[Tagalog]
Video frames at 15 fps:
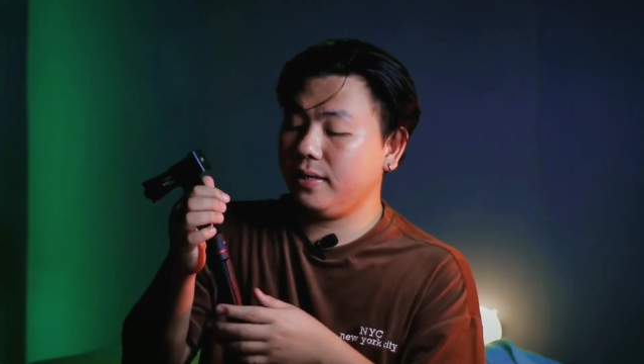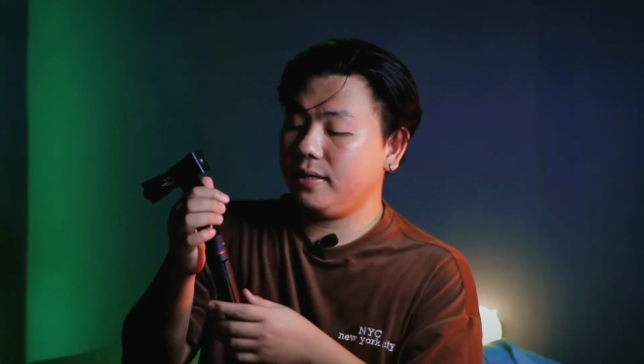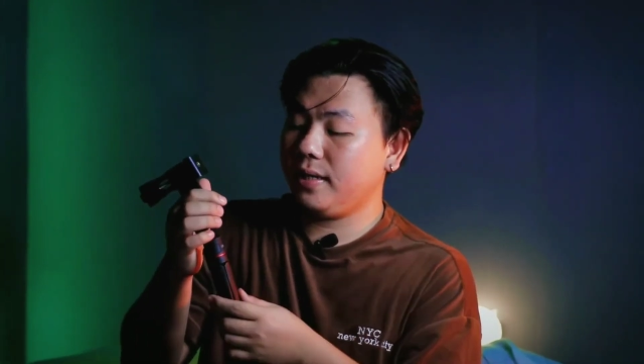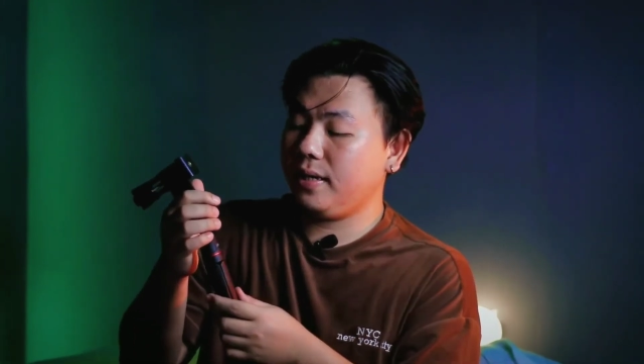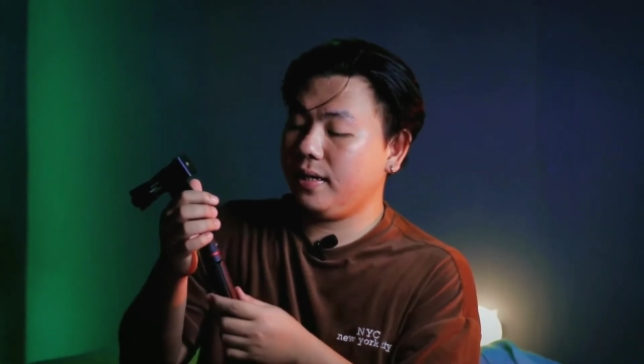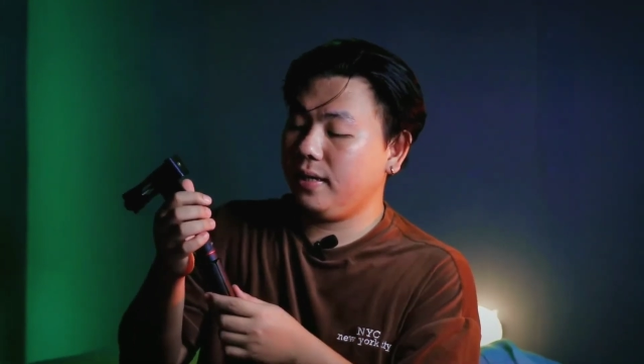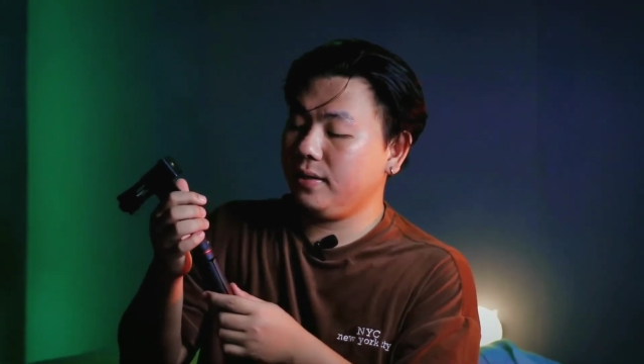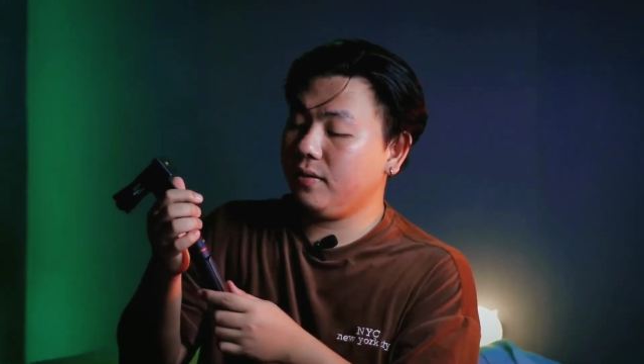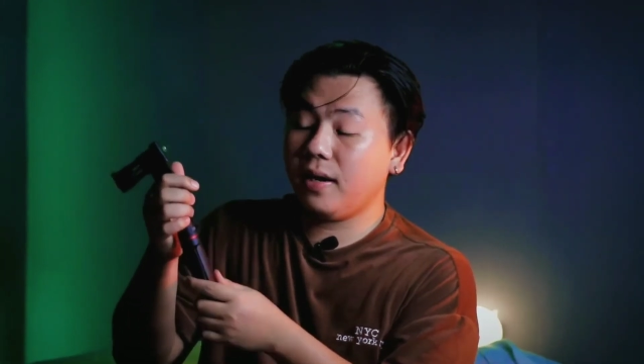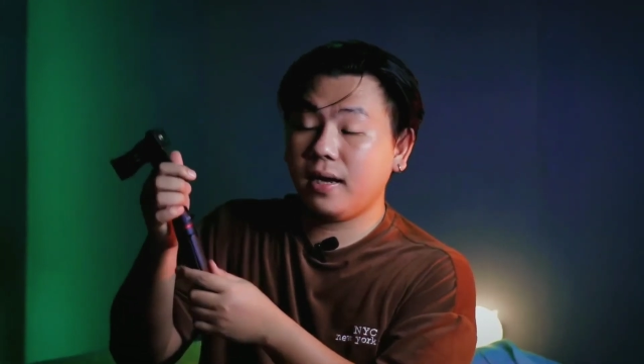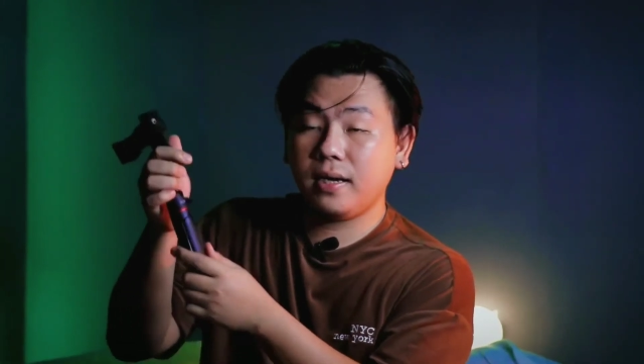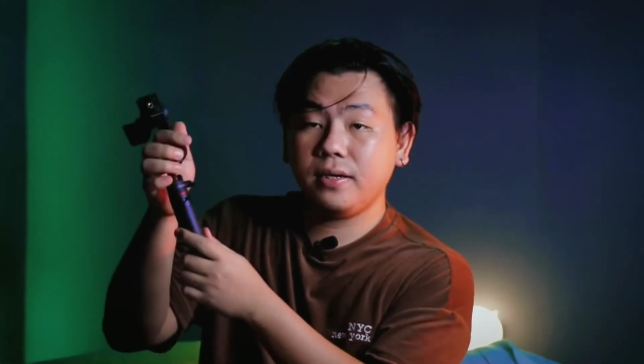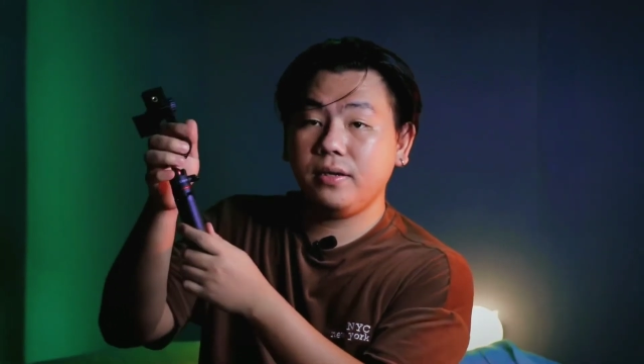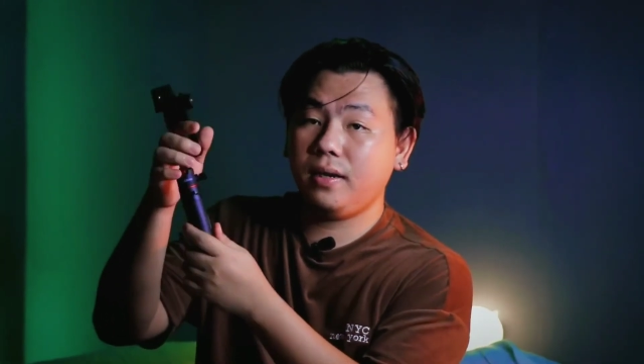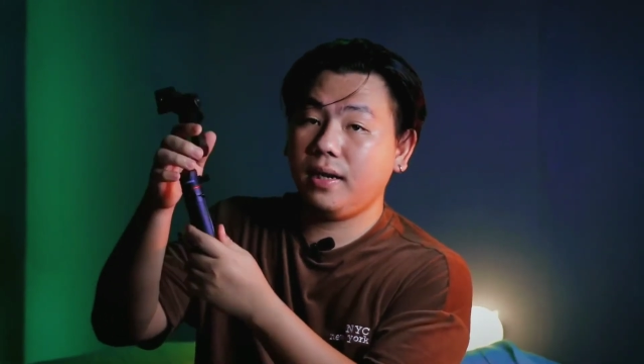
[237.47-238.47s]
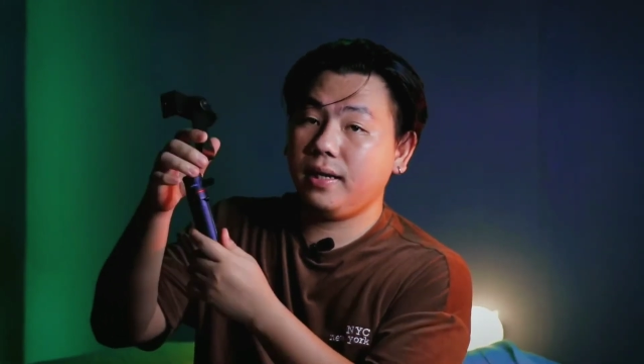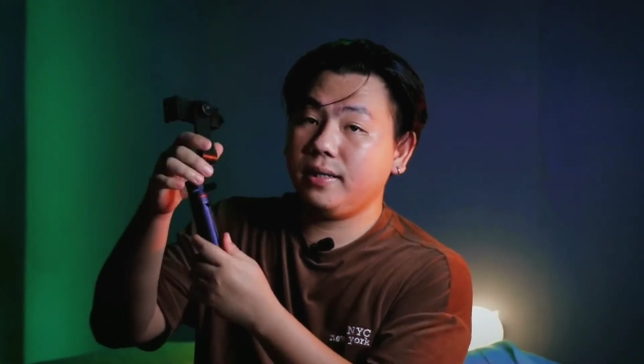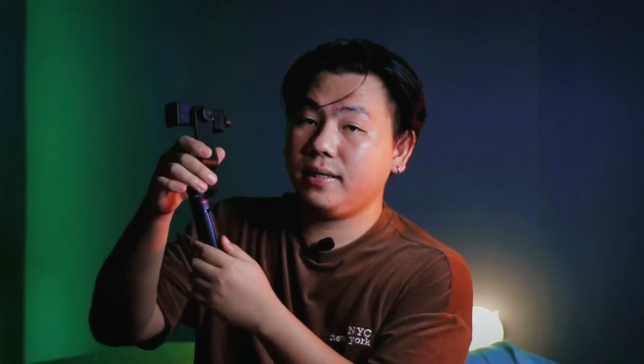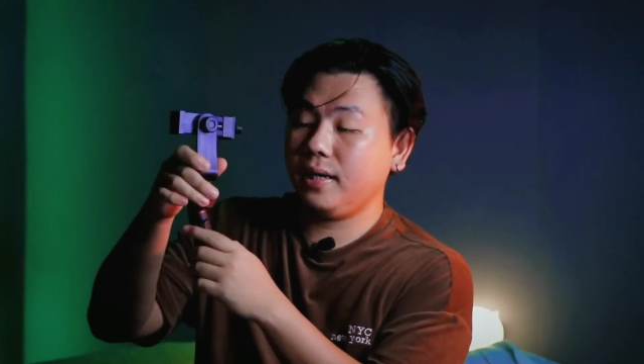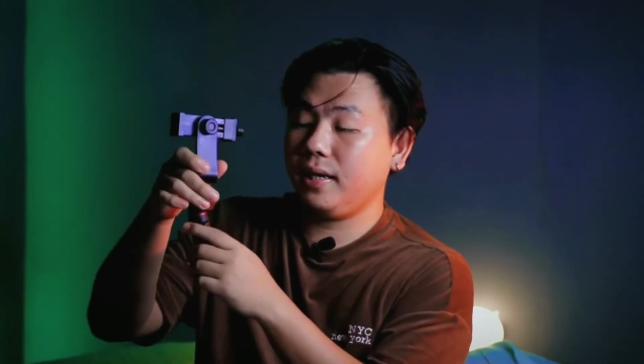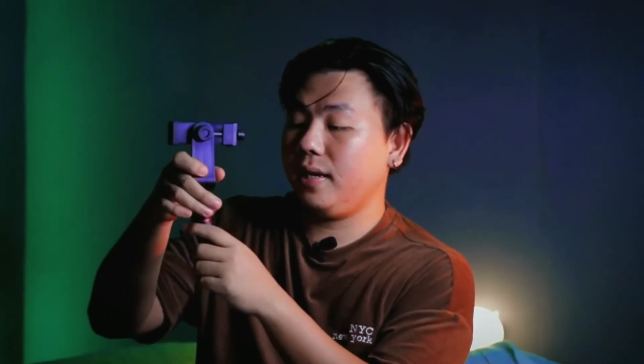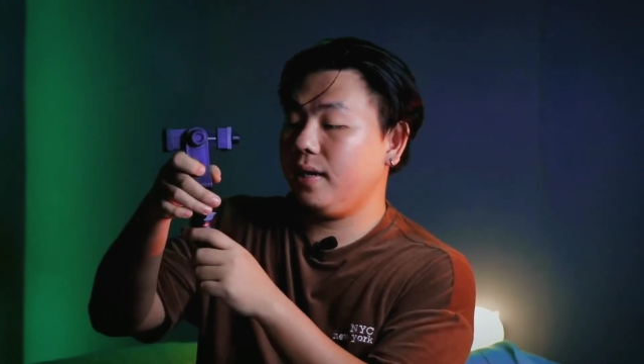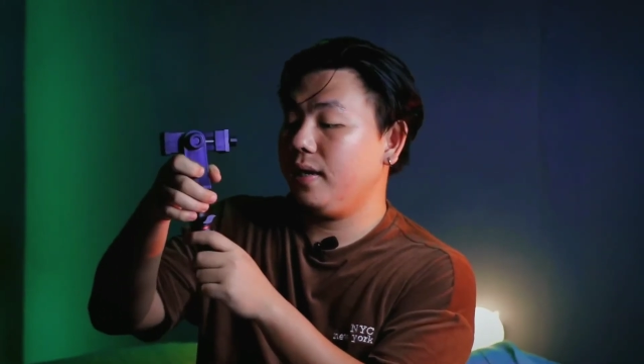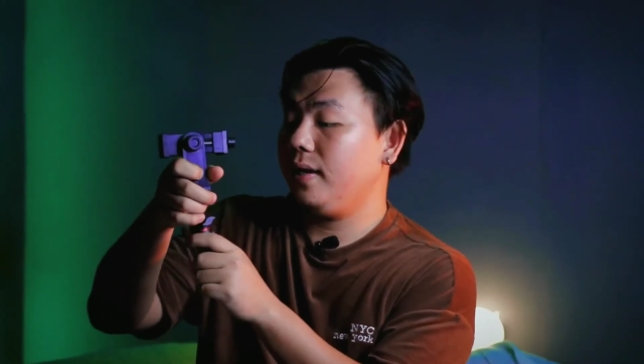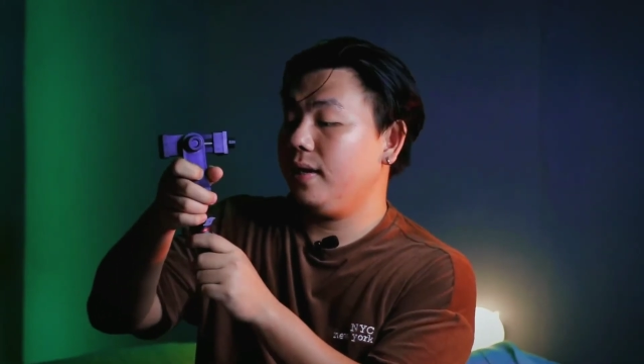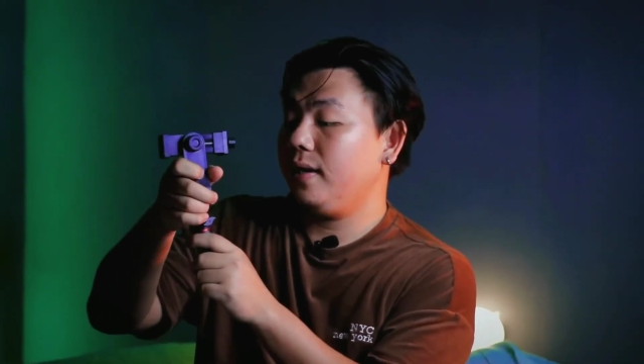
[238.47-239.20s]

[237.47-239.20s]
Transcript: Tsaka ito lang, Yulansi.